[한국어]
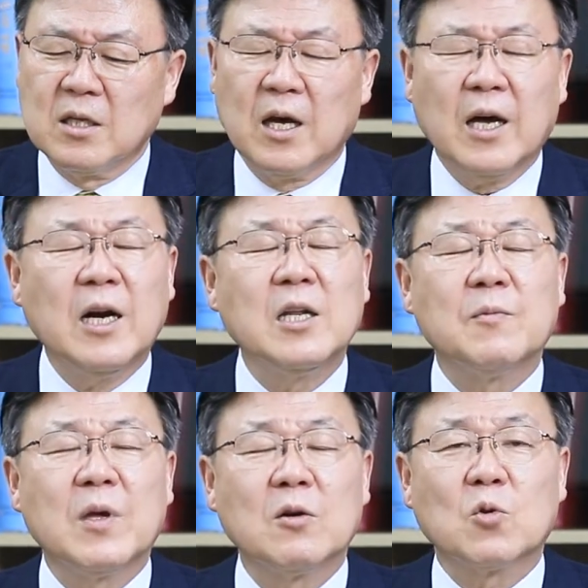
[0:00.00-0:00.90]

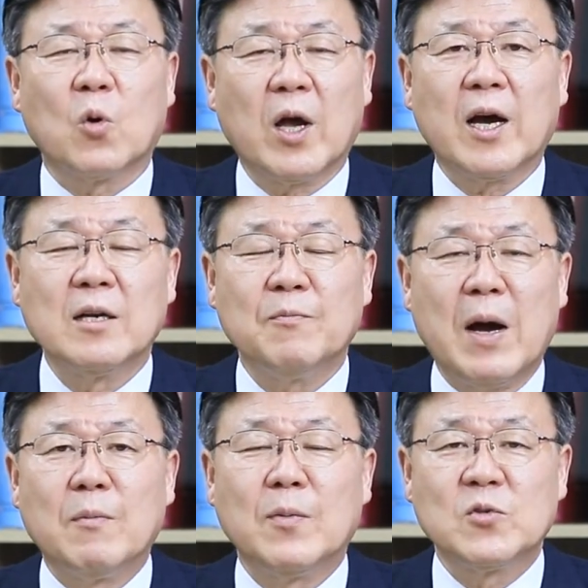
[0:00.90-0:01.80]
하나님께로 돌아가는
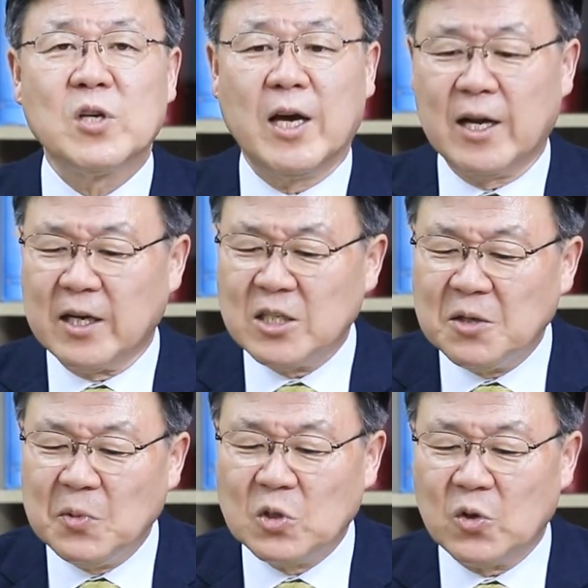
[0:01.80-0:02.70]
방법 중에 하나가
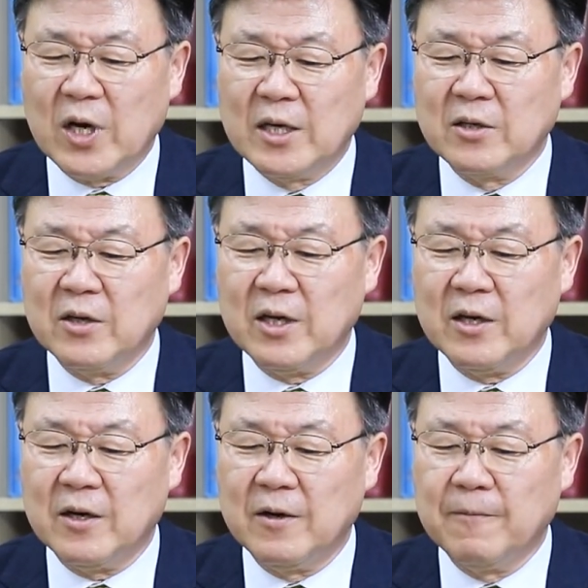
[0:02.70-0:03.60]
11조라는
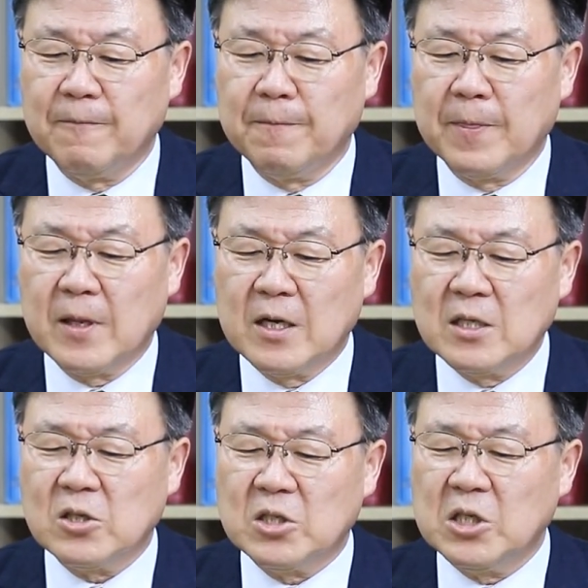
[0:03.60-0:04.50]
거예요.
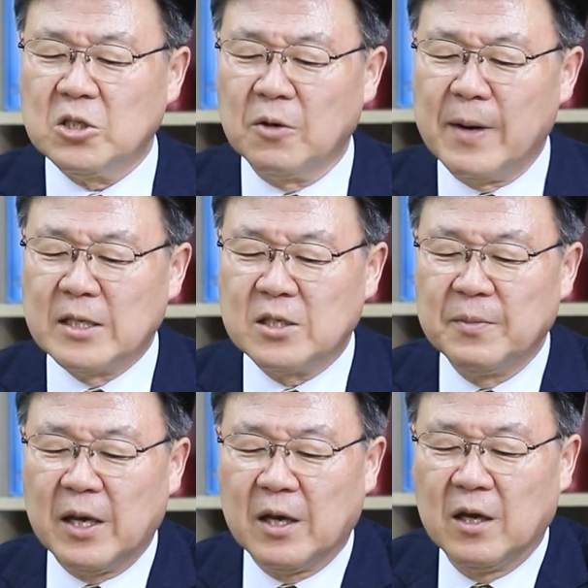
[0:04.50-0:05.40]
그래서 7절
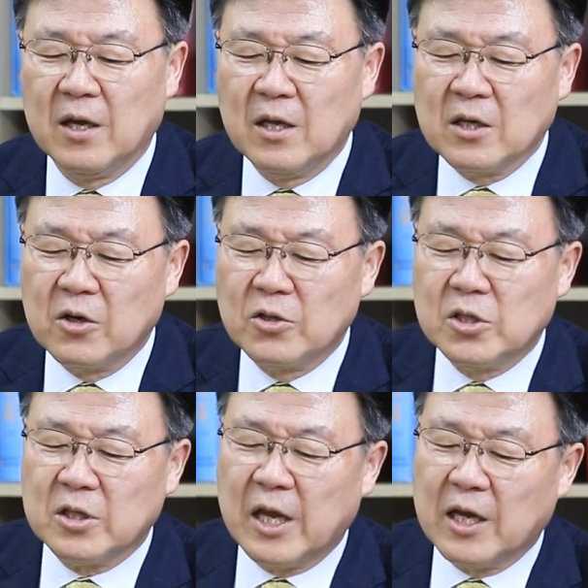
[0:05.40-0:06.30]
말씀에
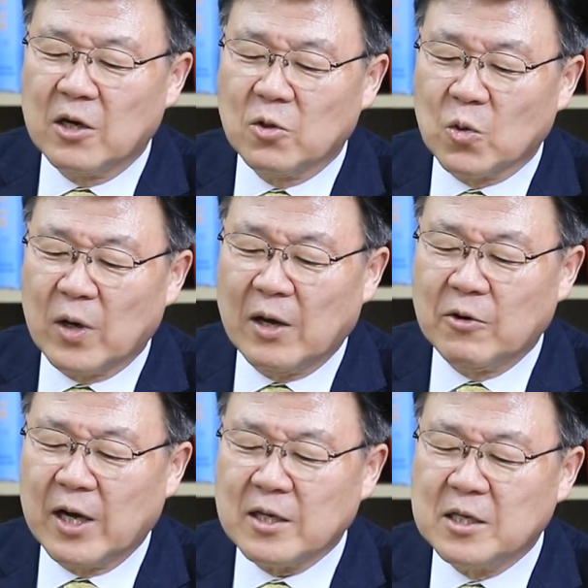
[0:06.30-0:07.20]
그런즉 내게로
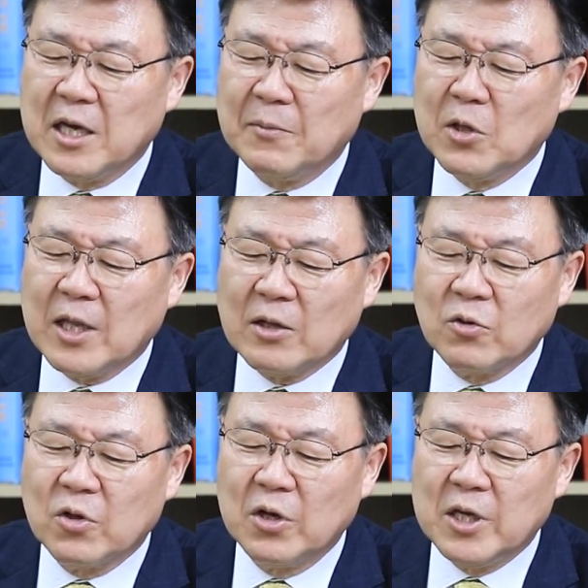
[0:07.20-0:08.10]
돌아오라 그리하면
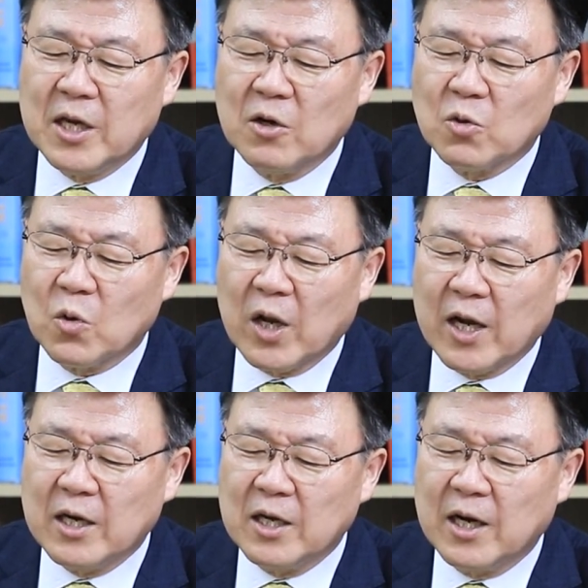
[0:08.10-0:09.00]
나도 너희에게로
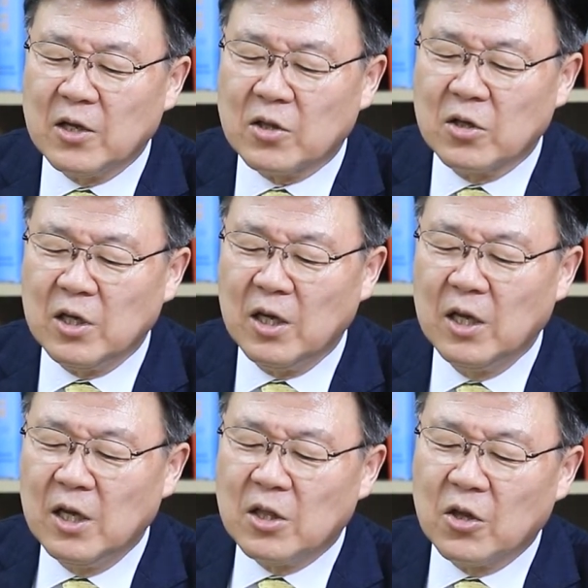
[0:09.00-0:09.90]
돌아가리라 하였더니
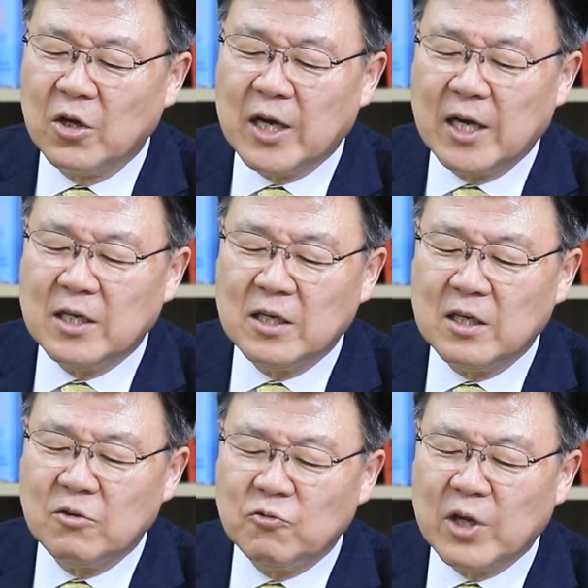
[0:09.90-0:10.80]
너희가
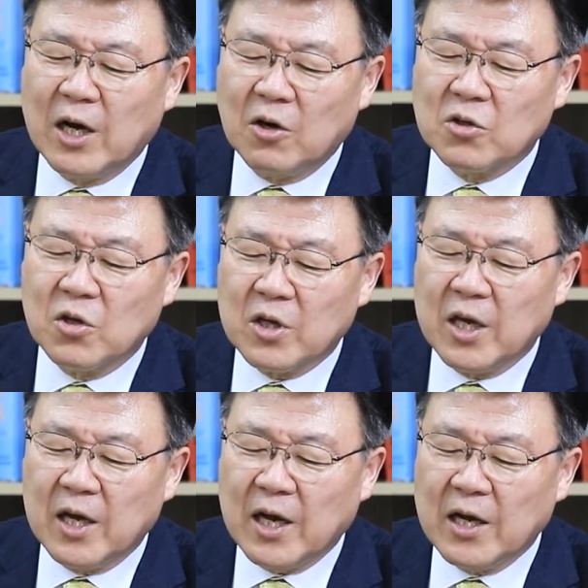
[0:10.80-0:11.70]
이르기를 우리가 어떻게
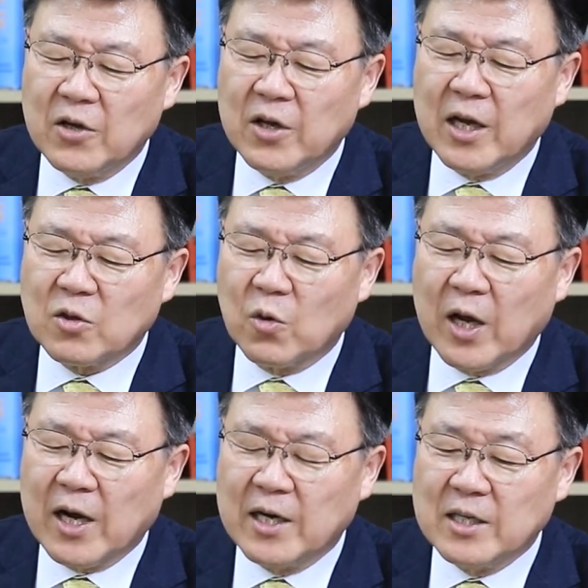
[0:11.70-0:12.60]
하여야
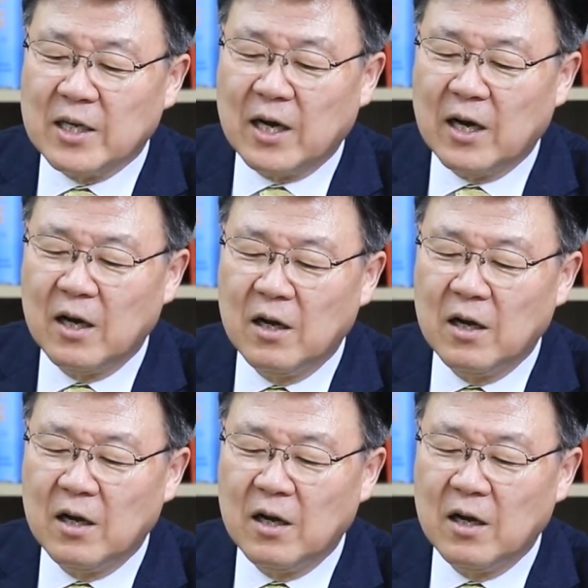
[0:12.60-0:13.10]
돌아가리이까